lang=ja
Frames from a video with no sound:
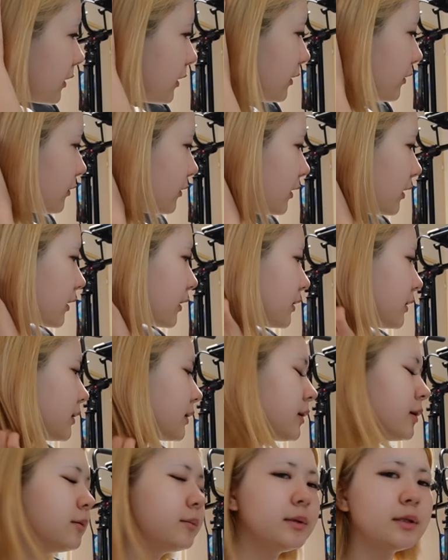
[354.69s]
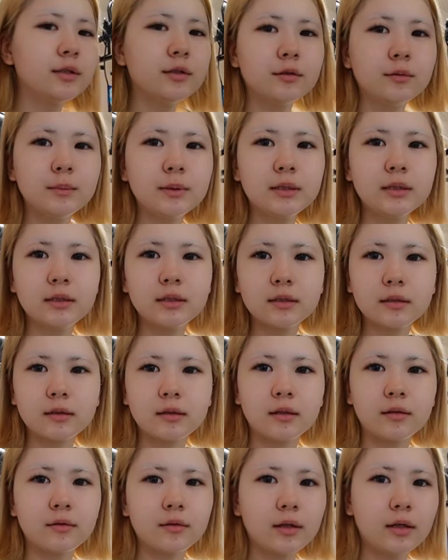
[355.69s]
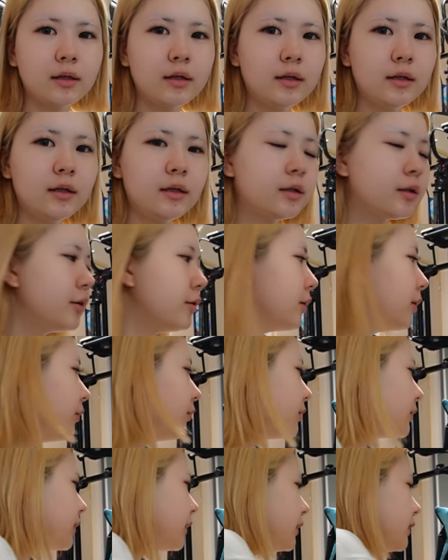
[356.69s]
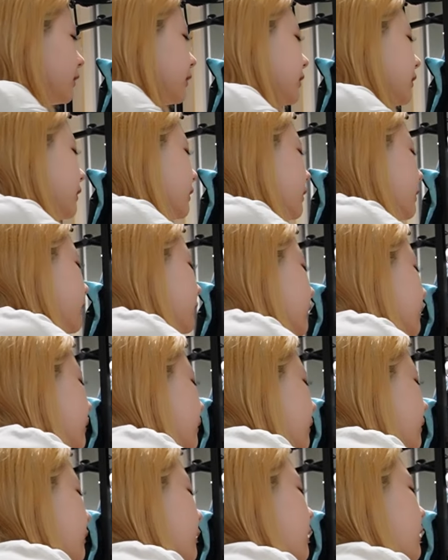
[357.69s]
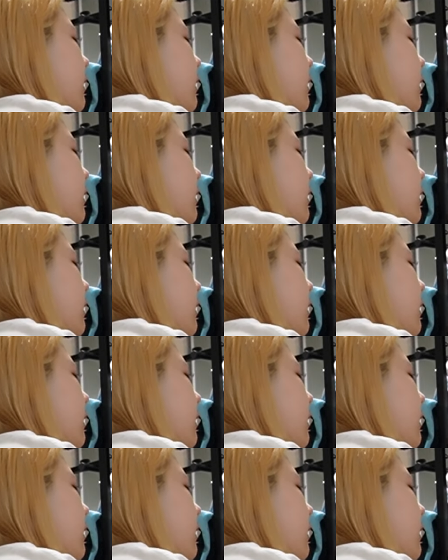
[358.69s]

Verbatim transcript: 昨日なんか違う水飲み切っちゃったので今日は温泉水です